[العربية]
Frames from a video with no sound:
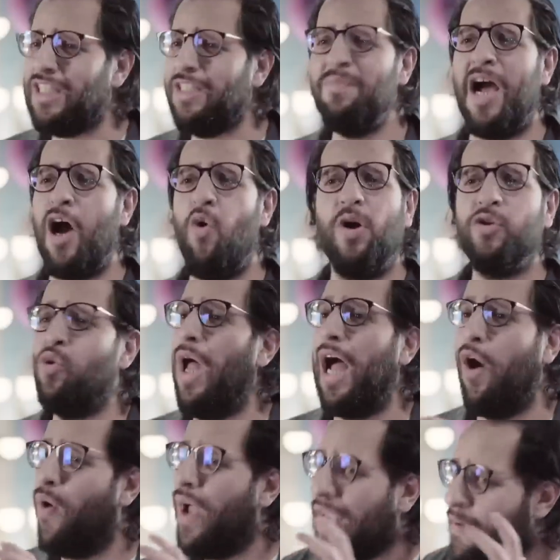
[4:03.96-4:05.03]
ولازم يعوضوا
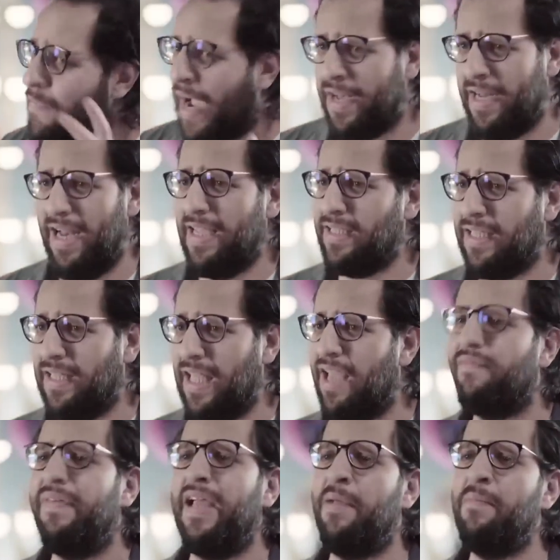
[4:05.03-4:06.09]
الحواجب عن الاذى
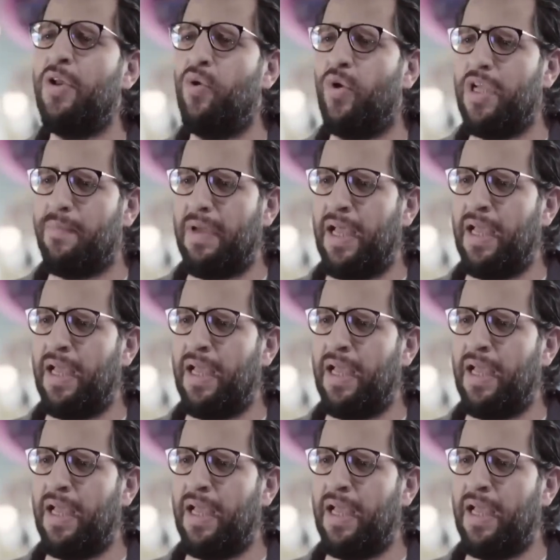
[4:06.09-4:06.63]
ده فيعملوا ايه